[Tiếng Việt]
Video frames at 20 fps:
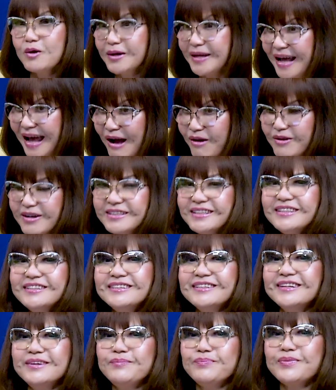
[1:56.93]
còn cao hơn
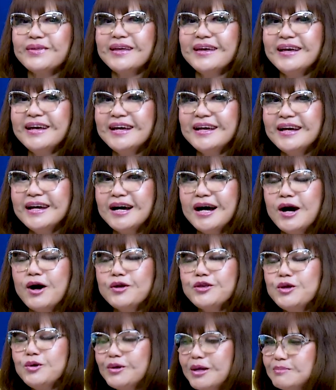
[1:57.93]
nữa.
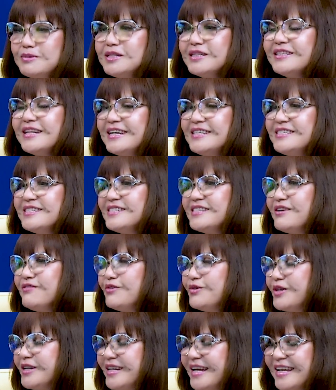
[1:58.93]
À, nhiều năm trước đây chương trình phụ nữ ngày